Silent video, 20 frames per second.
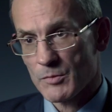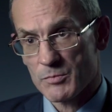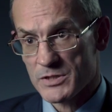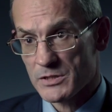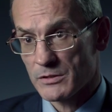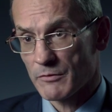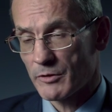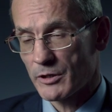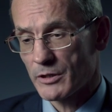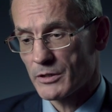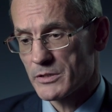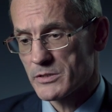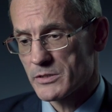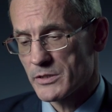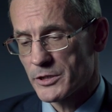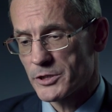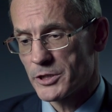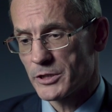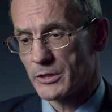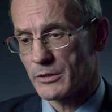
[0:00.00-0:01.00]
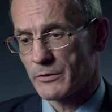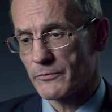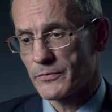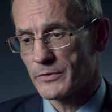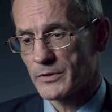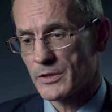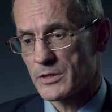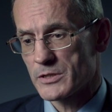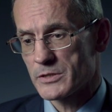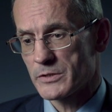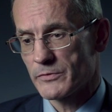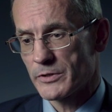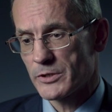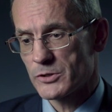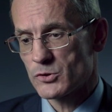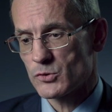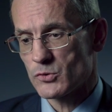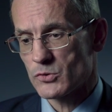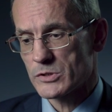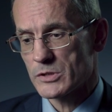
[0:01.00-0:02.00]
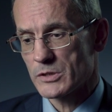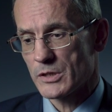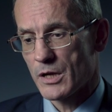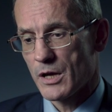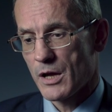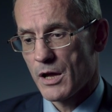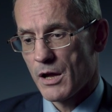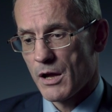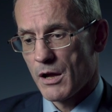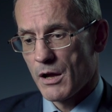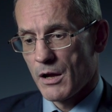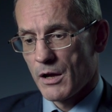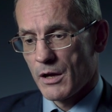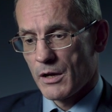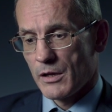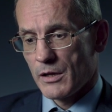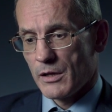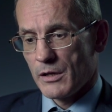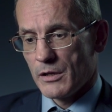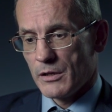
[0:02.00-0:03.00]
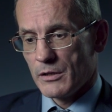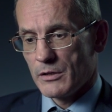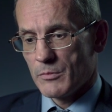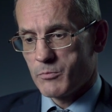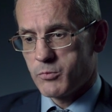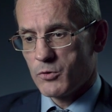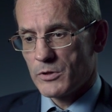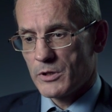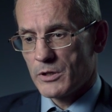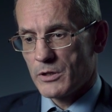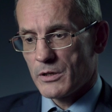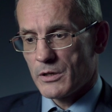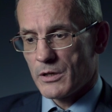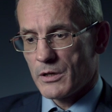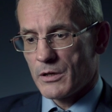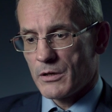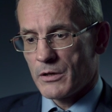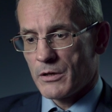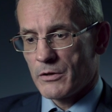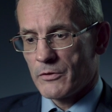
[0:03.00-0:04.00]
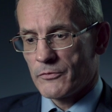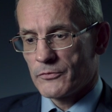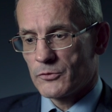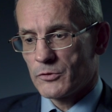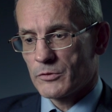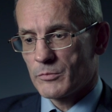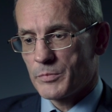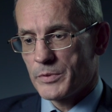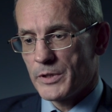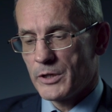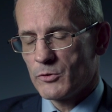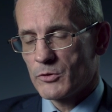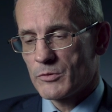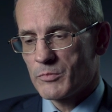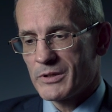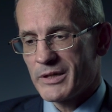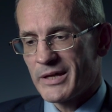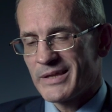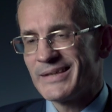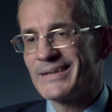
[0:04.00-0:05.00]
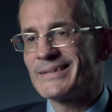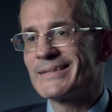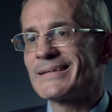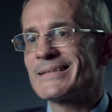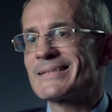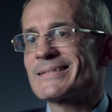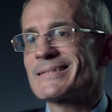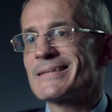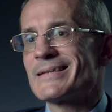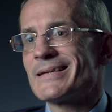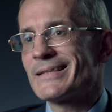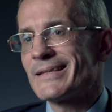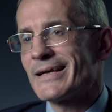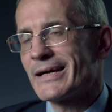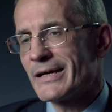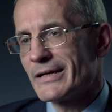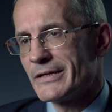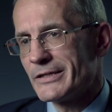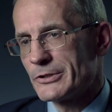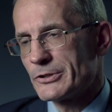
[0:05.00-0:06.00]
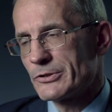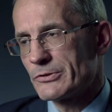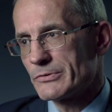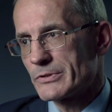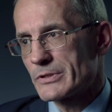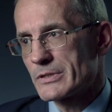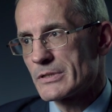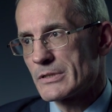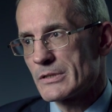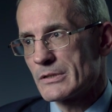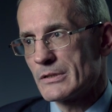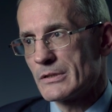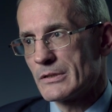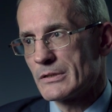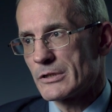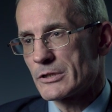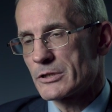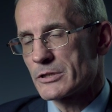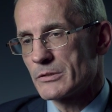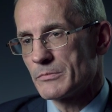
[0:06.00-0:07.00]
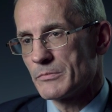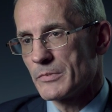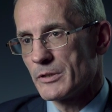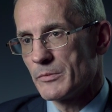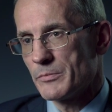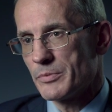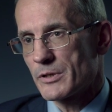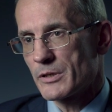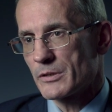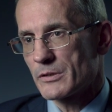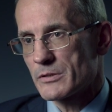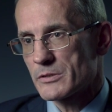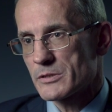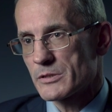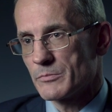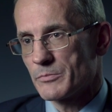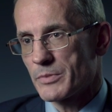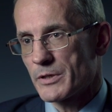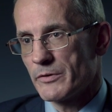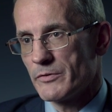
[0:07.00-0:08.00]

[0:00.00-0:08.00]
поставляла значительные финансовые ресурсы. Япония э, в тот период была недооценена еще вот э, нашим императорским